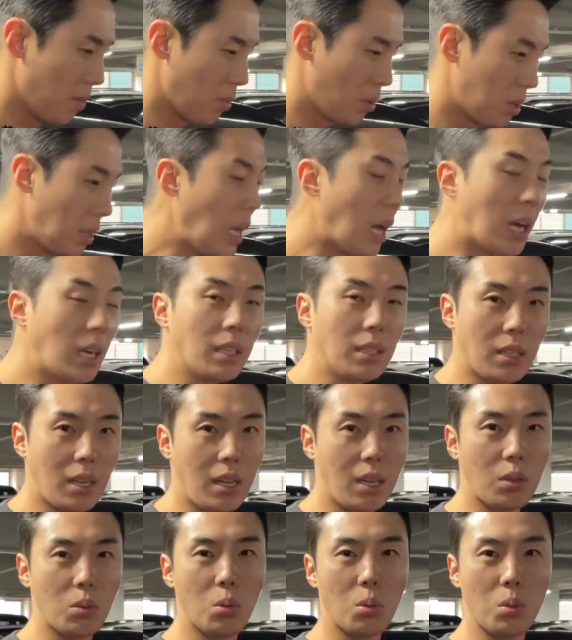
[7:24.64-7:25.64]
그냥
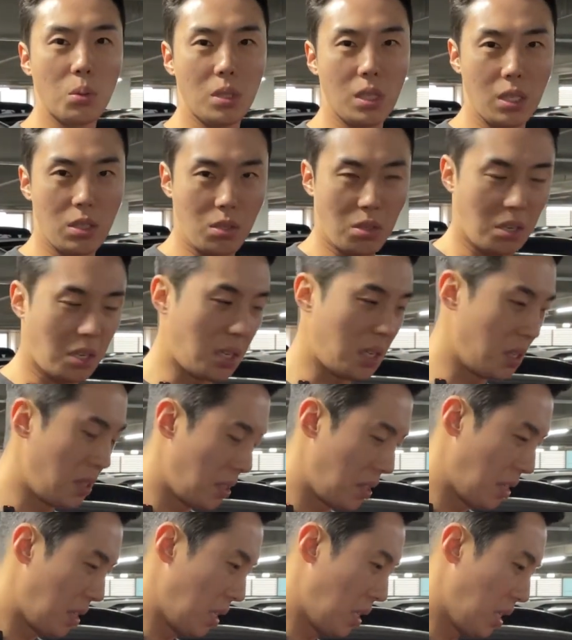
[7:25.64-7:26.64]
예, 또 이제 저희
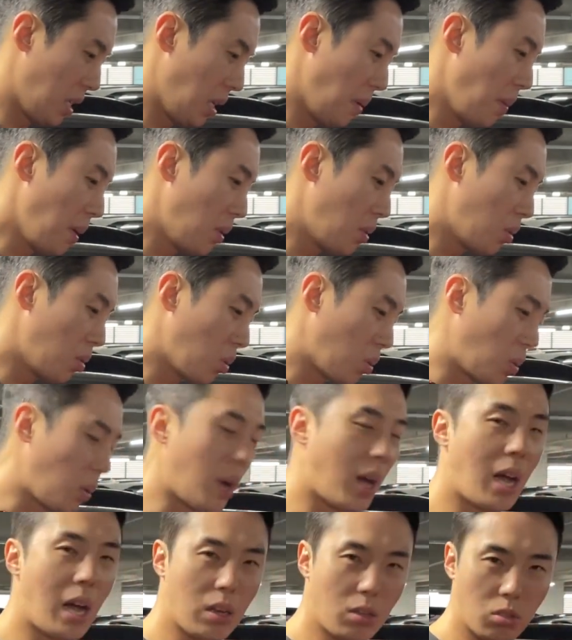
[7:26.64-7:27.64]
이벤트도 또
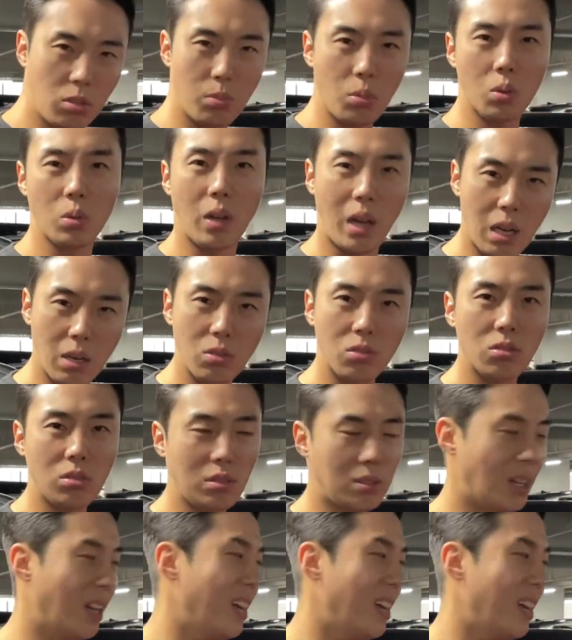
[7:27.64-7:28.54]
하고 뭐도 하고